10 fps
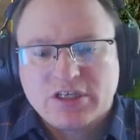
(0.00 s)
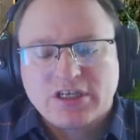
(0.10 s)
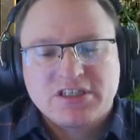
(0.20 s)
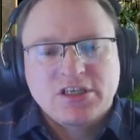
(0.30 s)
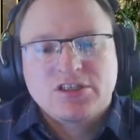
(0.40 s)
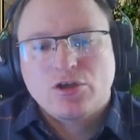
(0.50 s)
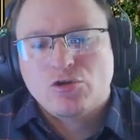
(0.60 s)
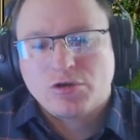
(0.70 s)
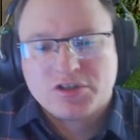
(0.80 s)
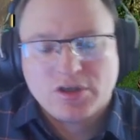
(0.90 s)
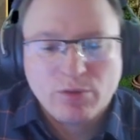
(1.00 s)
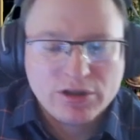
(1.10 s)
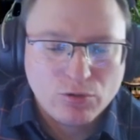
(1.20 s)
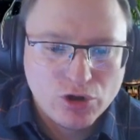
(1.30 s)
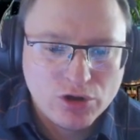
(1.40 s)
за Хостецкий. Еще раз,
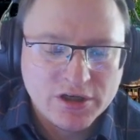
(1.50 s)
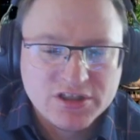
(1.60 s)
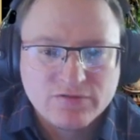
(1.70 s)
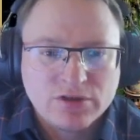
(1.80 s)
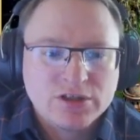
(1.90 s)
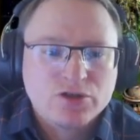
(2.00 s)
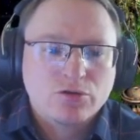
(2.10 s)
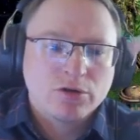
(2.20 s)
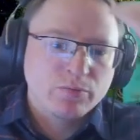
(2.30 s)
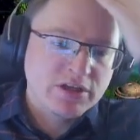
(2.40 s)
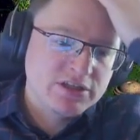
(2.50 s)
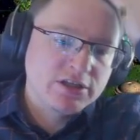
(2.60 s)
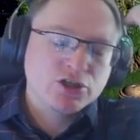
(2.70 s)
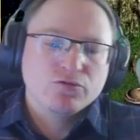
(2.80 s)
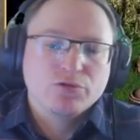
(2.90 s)
ребята, очень активно нас сегодня
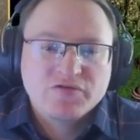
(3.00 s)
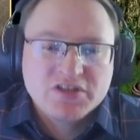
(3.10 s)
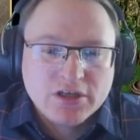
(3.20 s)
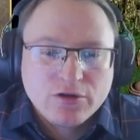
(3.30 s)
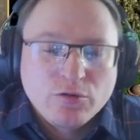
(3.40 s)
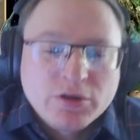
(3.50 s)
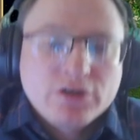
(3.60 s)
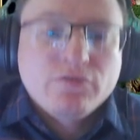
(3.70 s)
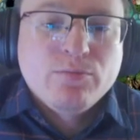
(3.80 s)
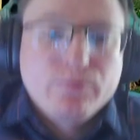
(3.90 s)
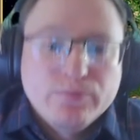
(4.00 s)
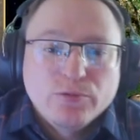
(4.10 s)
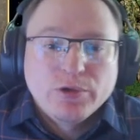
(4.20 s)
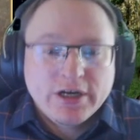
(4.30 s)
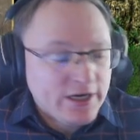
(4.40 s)
поддерживают. Все, кроме этого
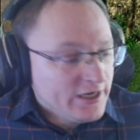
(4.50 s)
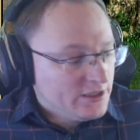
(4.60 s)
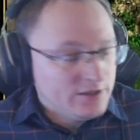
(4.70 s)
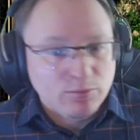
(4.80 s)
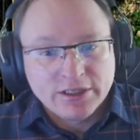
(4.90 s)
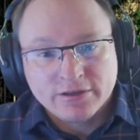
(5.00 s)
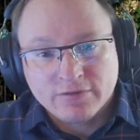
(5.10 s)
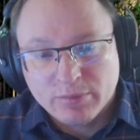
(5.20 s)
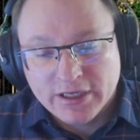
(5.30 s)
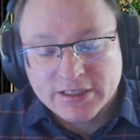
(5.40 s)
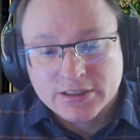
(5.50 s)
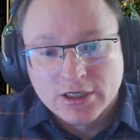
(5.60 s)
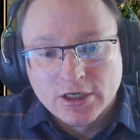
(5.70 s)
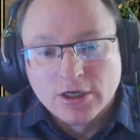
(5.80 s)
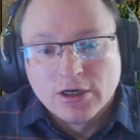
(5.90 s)
мудака ебаного, блядь.
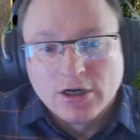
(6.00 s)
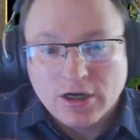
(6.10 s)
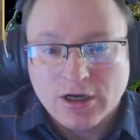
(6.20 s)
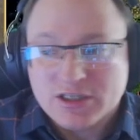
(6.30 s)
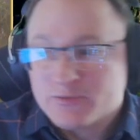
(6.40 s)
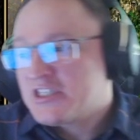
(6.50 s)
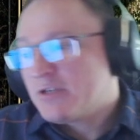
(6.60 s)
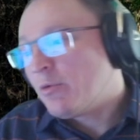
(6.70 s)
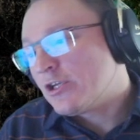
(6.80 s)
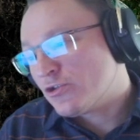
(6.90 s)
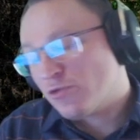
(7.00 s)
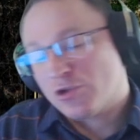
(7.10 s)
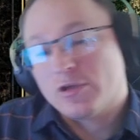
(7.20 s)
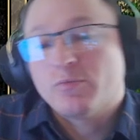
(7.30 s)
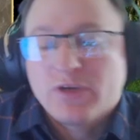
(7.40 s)
А, спасибо большое.
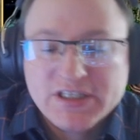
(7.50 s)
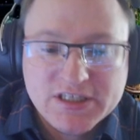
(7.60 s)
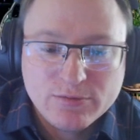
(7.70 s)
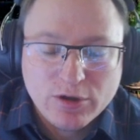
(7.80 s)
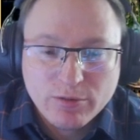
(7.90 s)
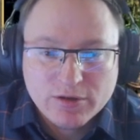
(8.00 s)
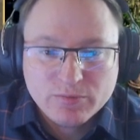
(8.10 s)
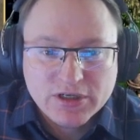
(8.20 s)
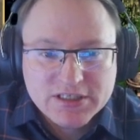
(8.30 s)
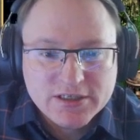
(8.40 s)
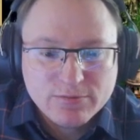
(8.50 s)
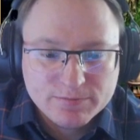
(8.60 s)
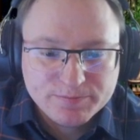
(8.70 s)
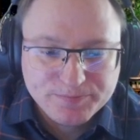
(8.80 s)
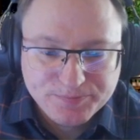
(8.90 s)
Спасибо, ребят, спасибо
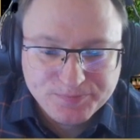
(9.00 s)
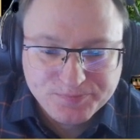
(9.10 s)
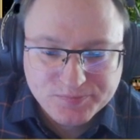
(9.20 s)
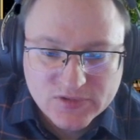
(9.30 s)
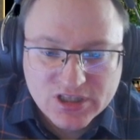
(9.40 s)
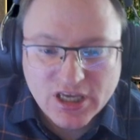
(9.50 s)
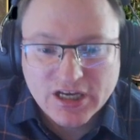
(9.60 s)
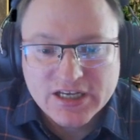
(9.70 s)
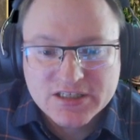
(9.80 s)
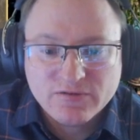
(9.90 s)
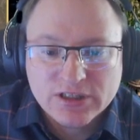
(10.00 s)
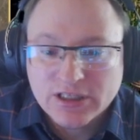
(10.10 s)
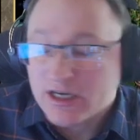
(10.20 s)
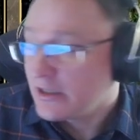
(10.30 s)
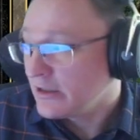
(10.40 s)
три раза
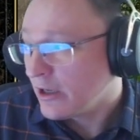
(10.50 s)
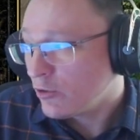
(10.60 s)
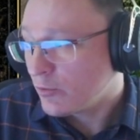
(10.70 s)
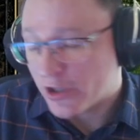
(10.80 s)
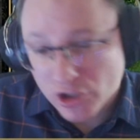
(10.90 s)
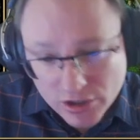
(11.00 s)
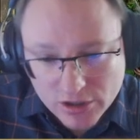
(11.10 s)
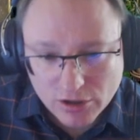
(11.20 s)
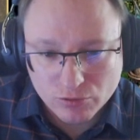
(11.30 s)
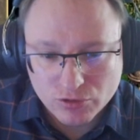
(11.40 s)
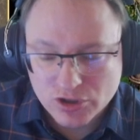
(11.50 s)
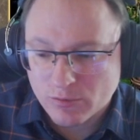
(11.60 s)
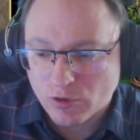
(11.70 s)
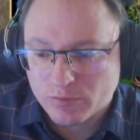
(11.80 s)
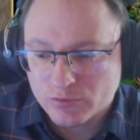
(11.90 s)
вода, нахуй, почините эту
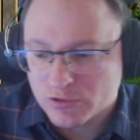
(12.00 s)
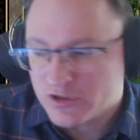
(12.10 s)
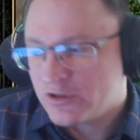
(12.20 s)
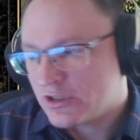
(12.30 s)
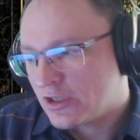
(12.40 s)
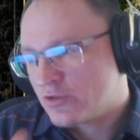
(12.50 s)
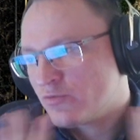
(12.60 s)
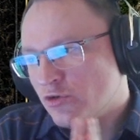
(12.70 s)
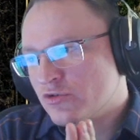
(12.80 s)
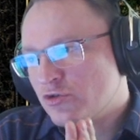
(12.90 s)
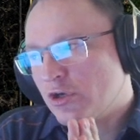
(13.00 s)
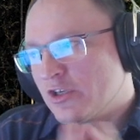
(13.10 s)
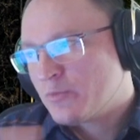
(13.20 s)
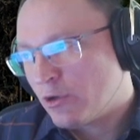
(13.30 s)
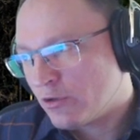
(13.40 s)
дерьмо. Ну, извините, я, все, все, я
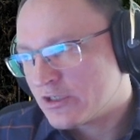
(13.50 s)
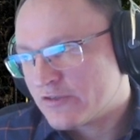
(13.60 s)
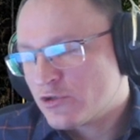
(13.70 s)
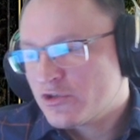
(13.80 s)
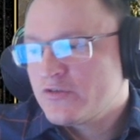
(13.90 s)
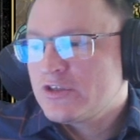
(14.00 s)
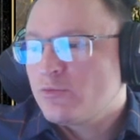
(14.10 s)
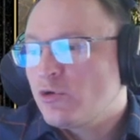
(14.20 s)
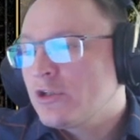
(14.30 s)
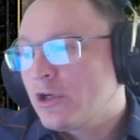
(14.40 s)
успокоился, все, извините, много